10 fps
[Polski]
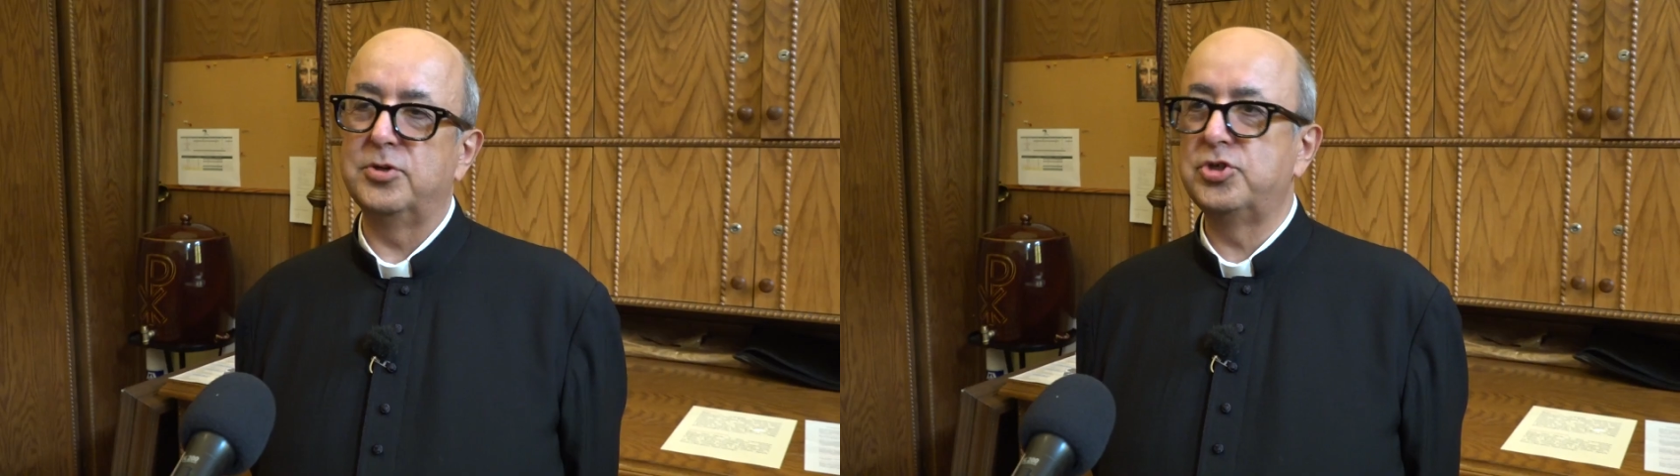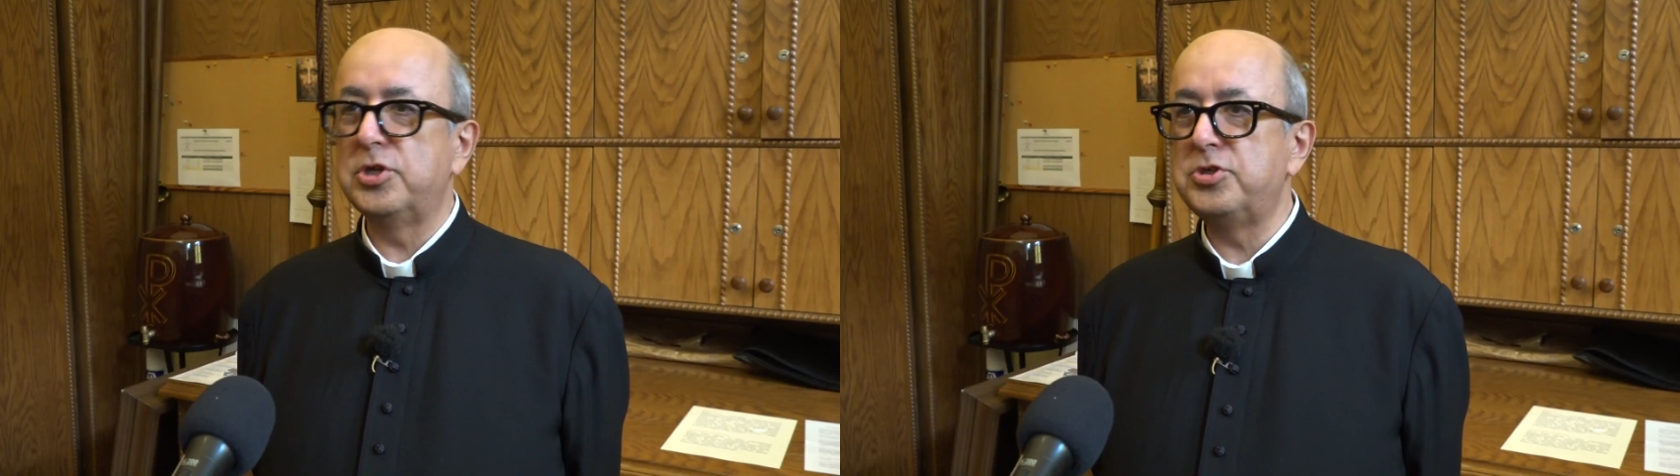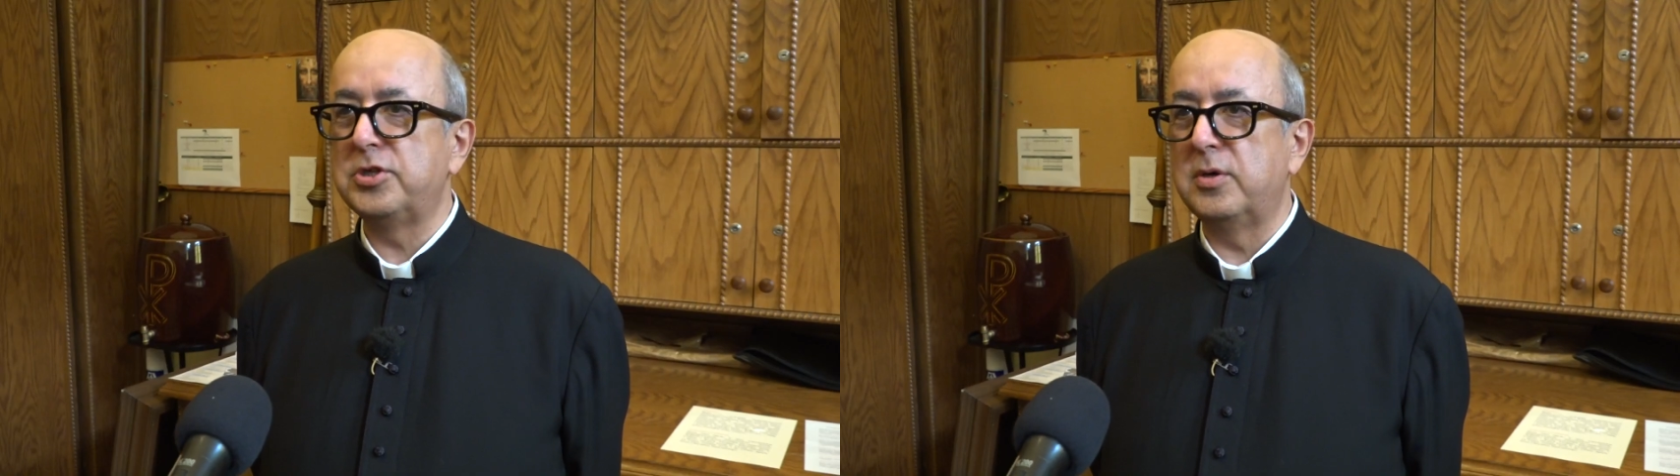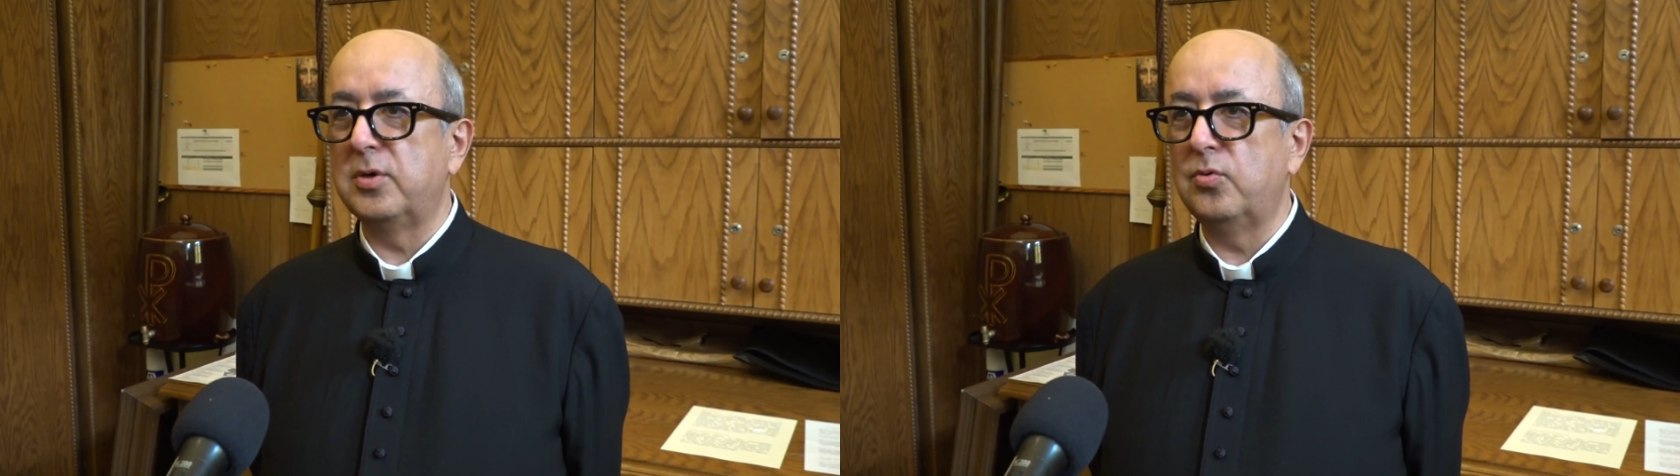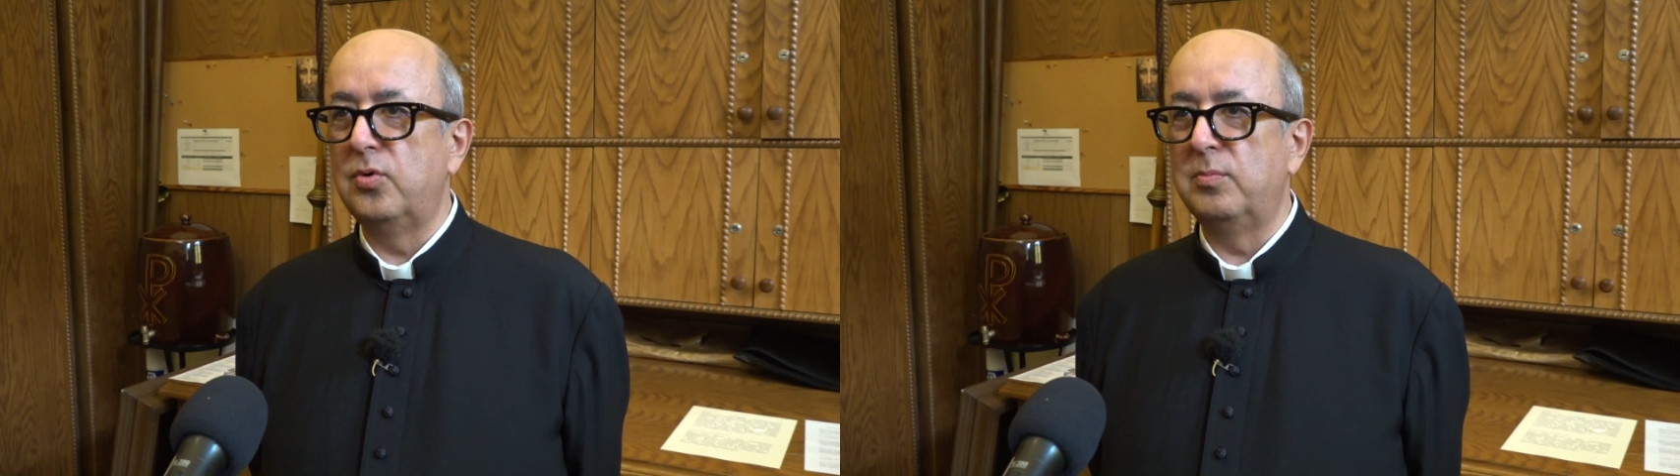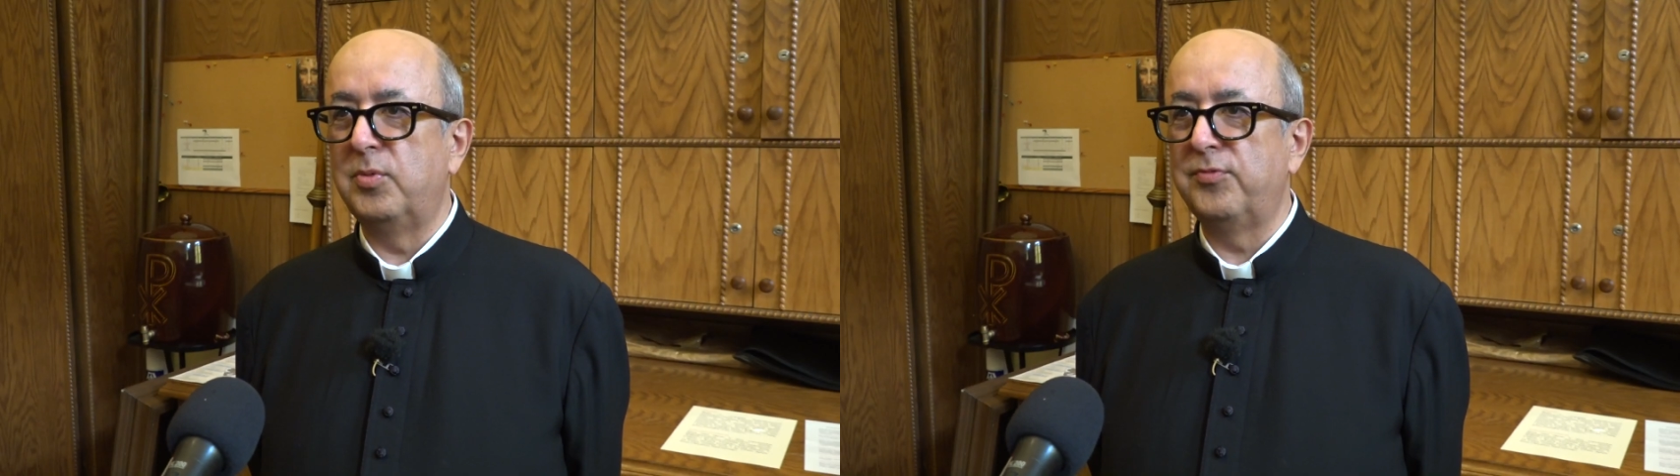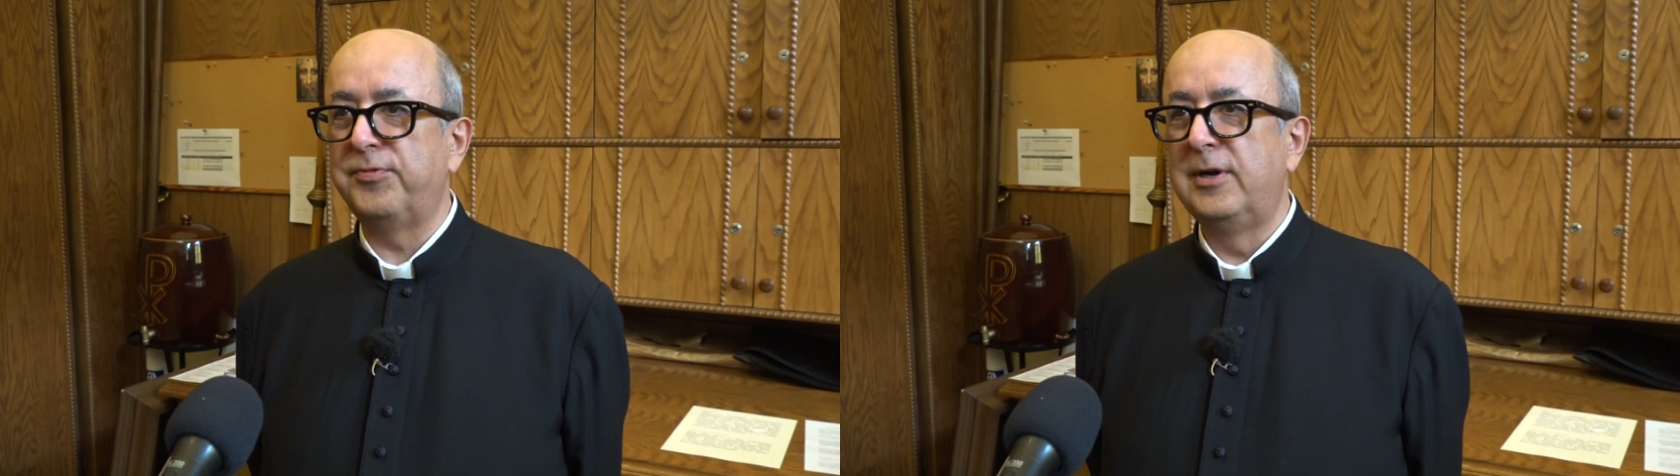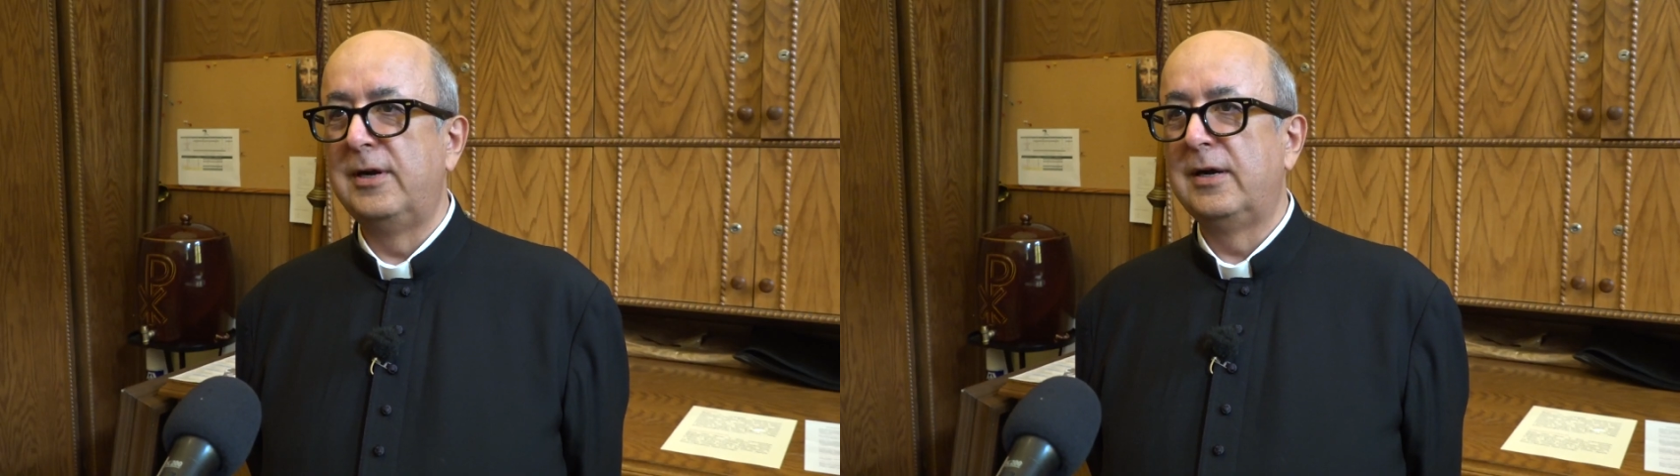y, życie Ulmów,